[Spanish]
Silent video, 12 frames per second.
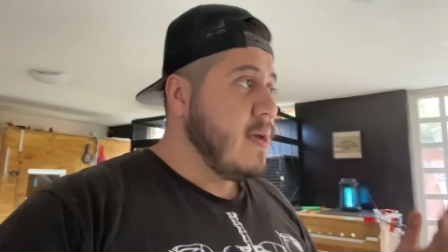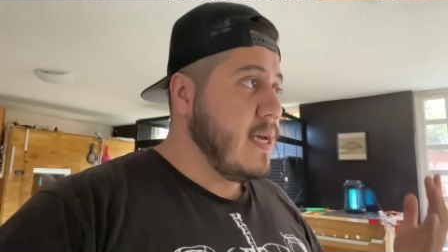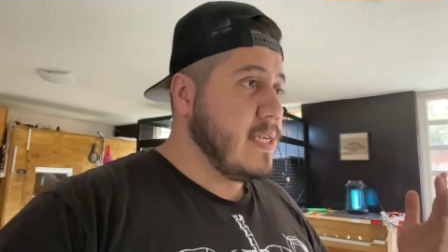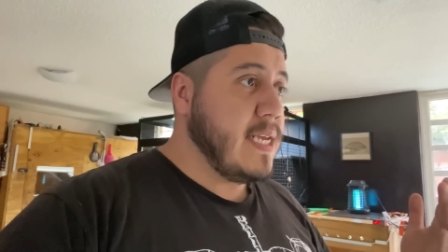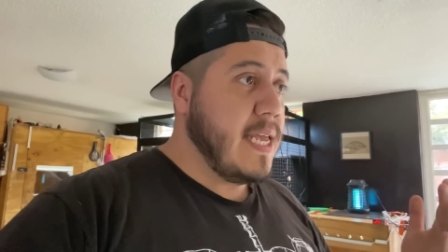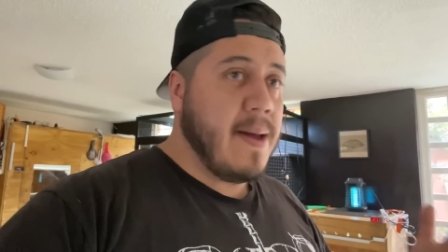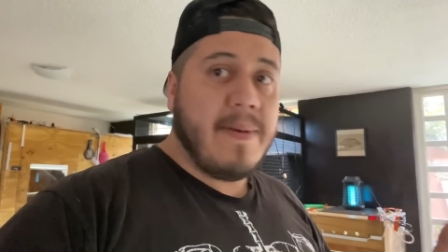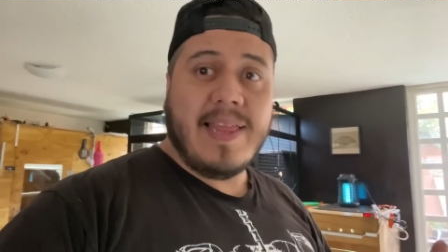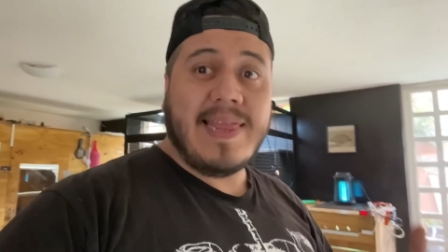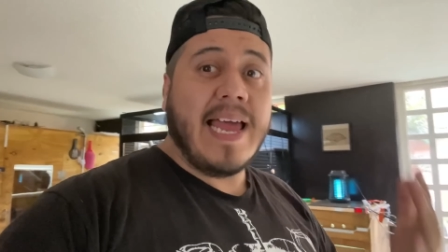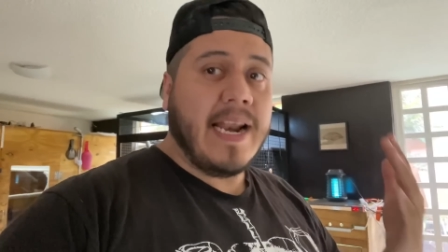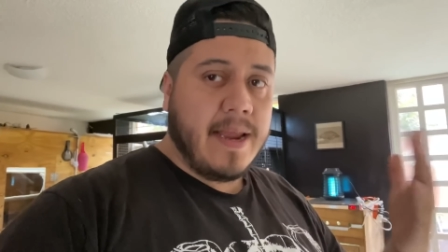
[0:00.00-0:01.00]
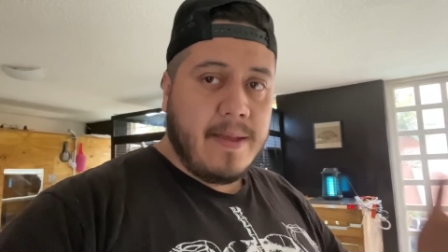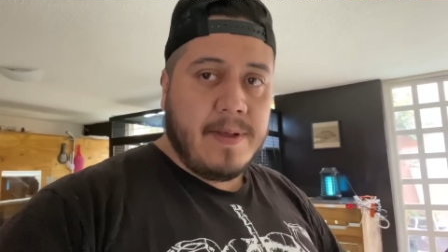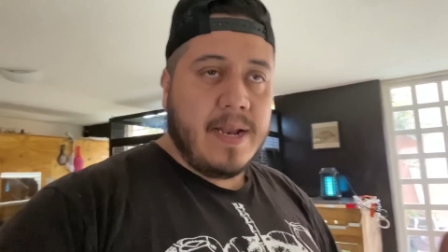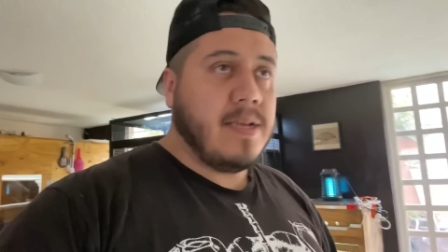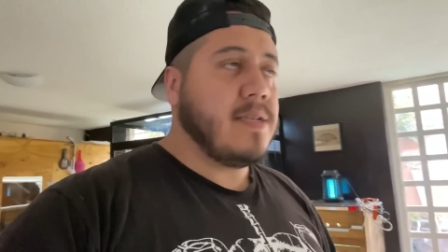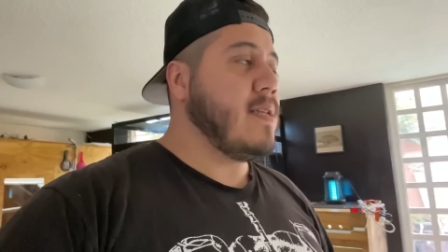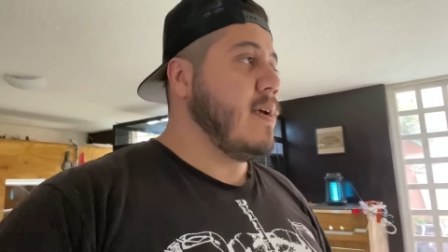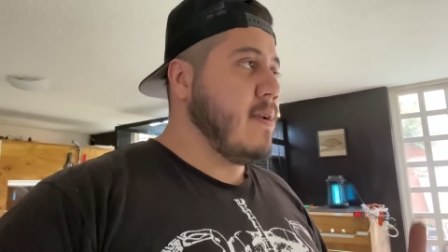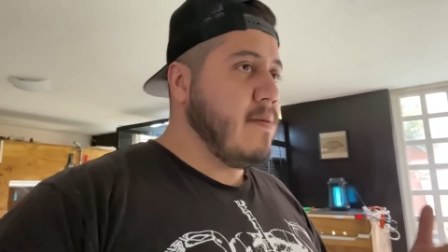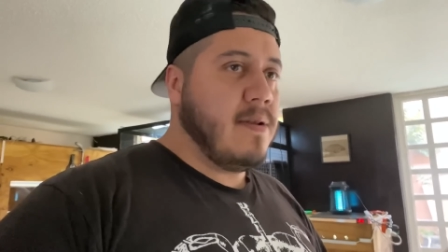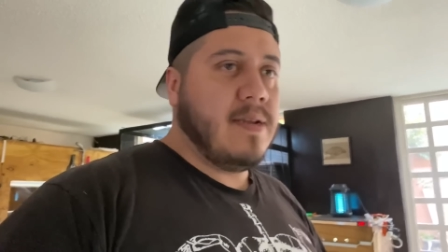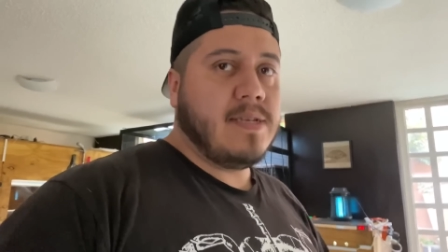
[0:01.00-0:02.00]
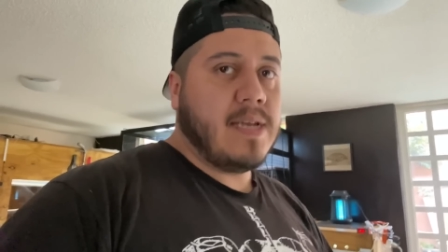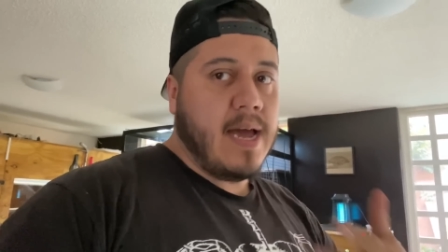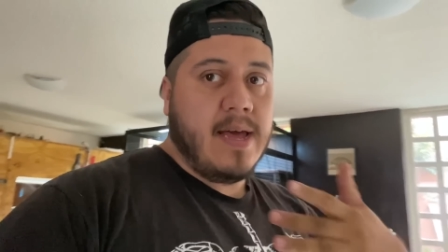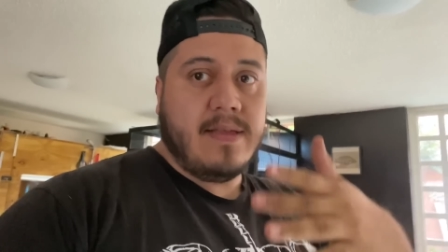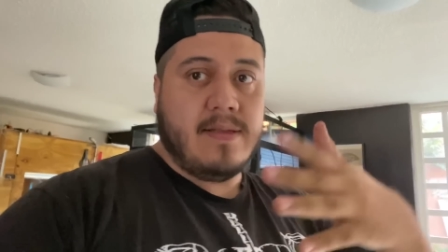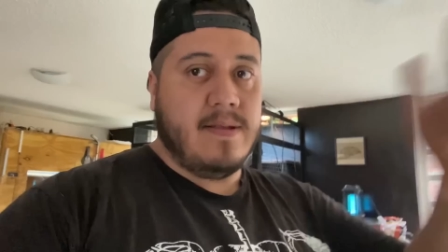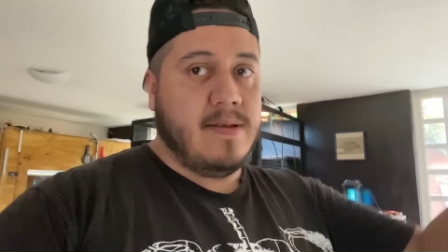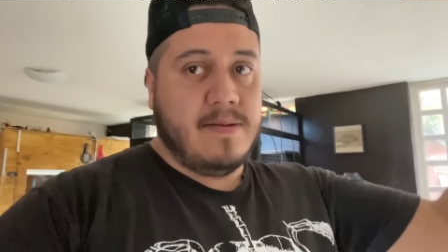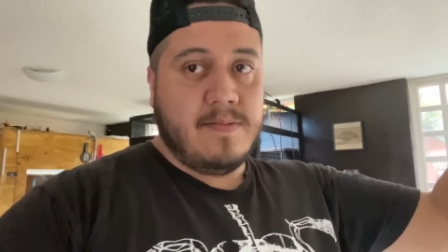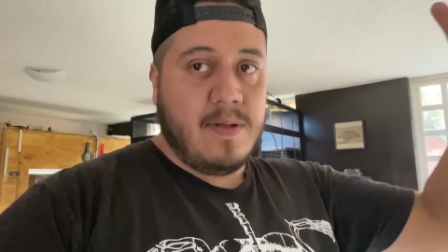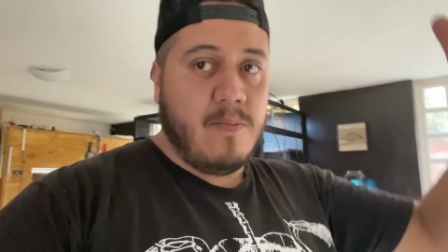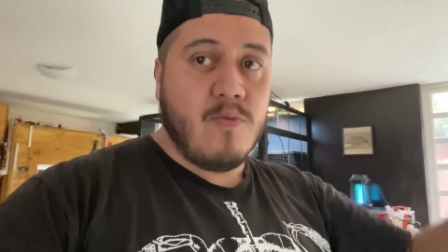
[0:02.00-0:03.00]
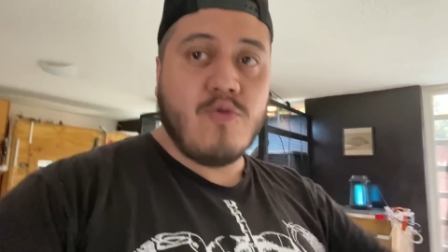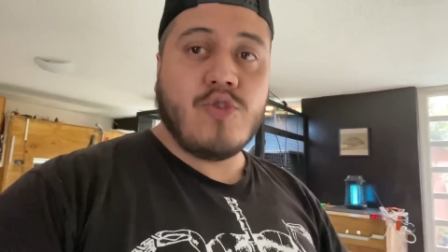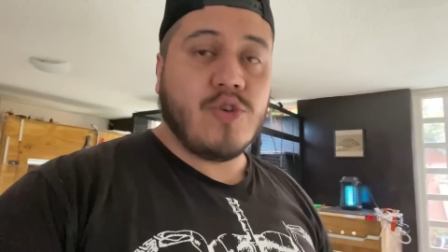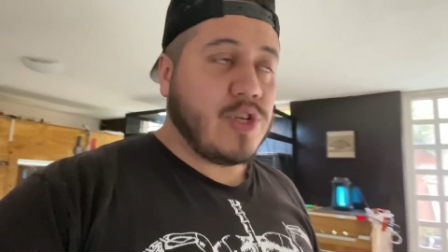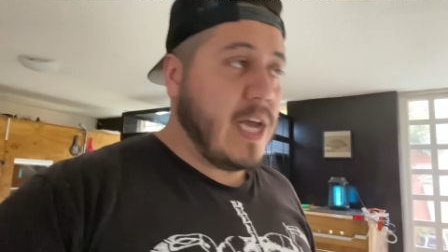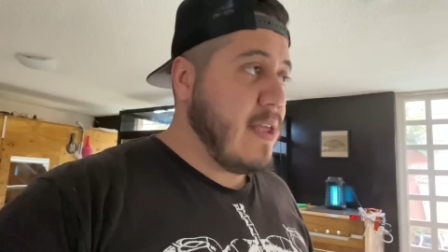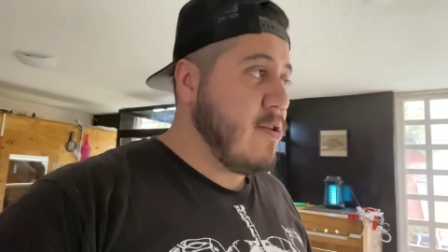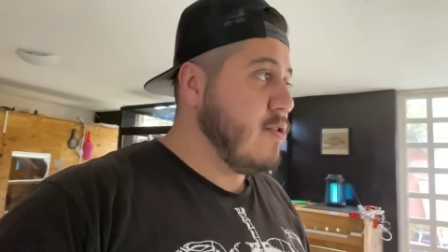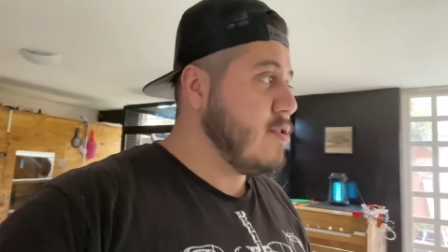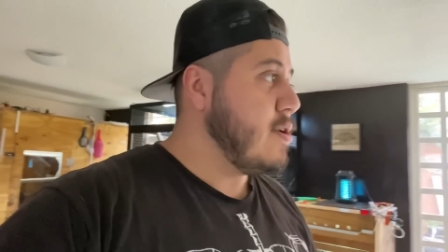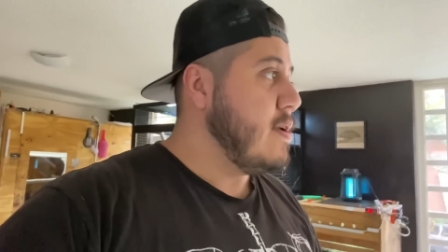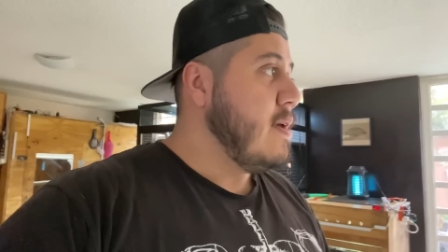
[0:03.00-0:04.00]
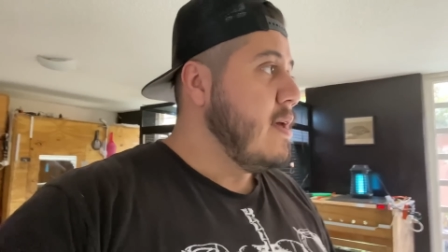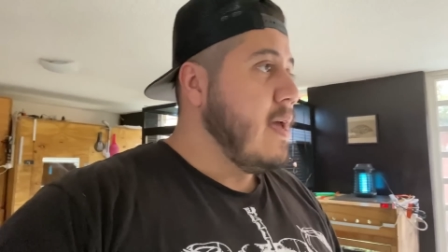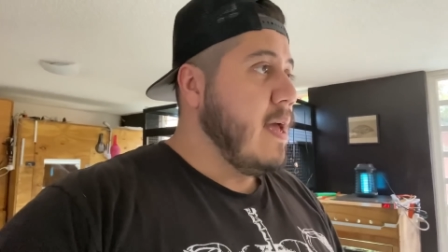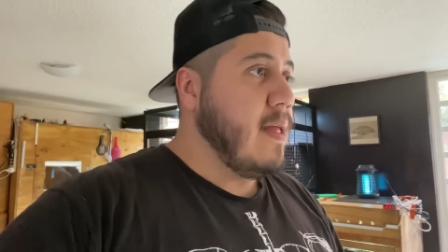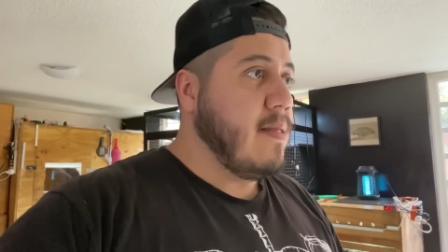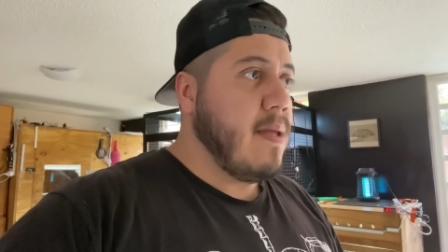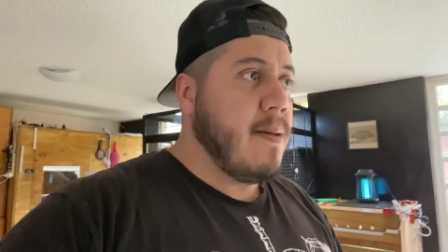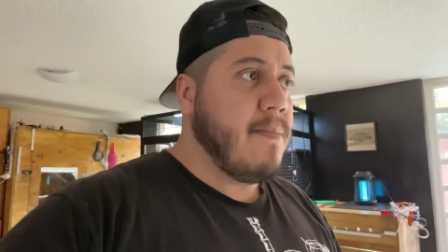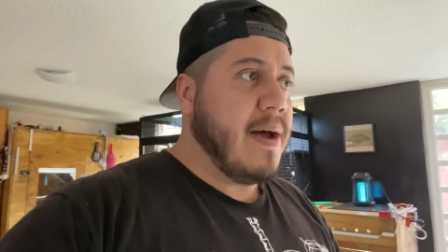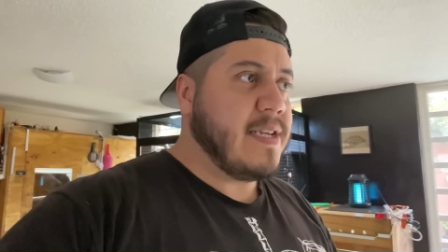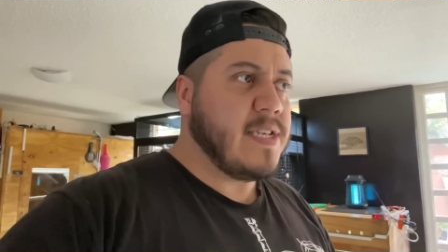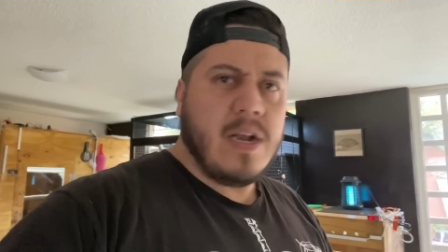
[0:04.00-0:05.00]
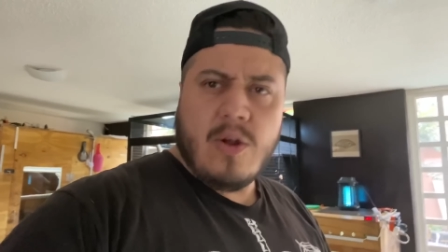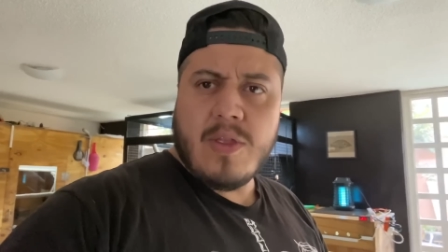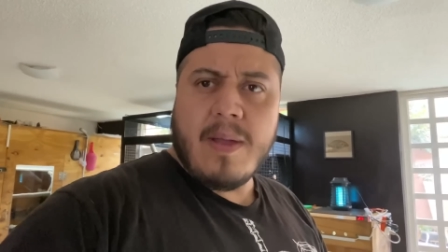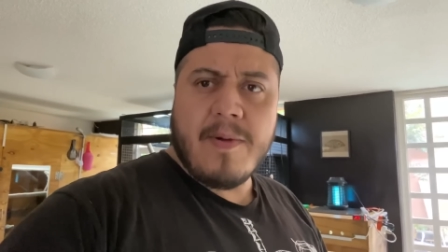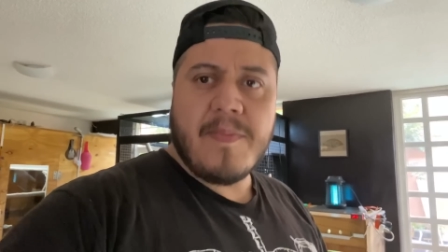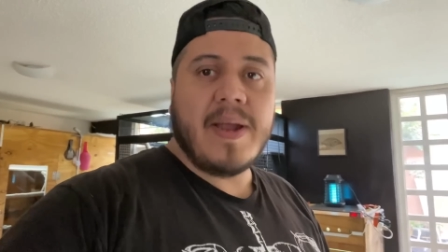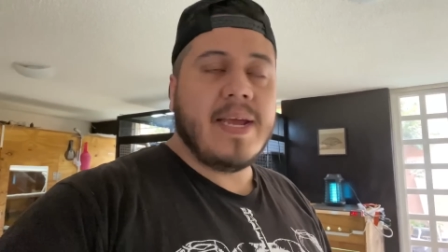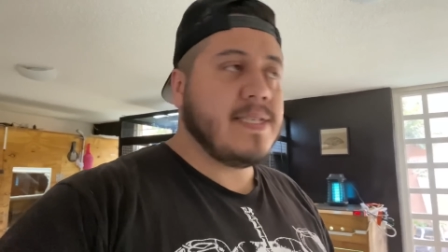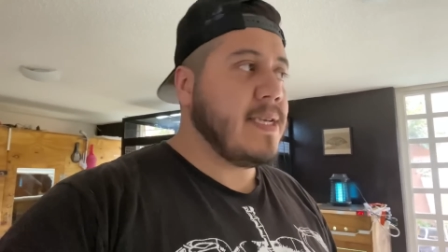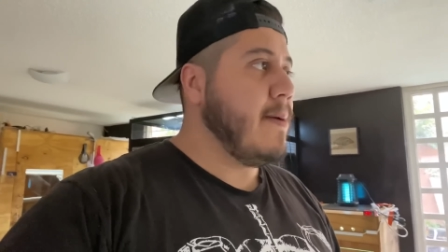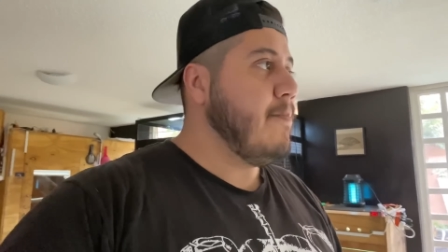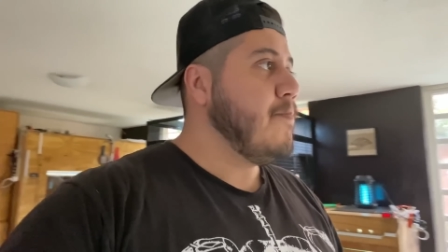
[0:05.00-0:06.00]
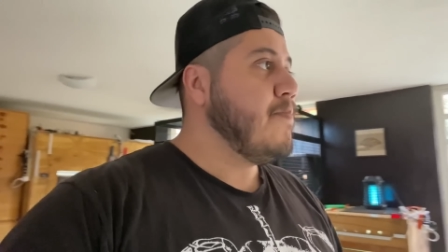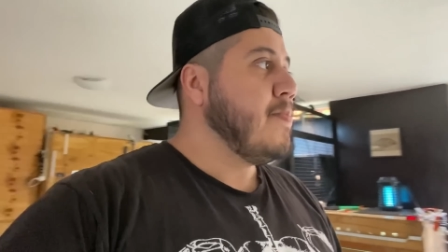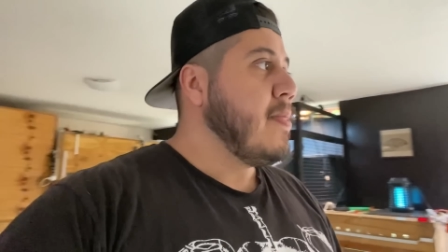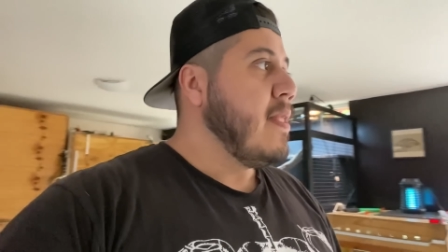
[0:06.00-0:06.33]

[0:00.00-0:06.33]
que se llama Terribilis, Terribilis ya de, muchos años, en, en Barcelona me parece.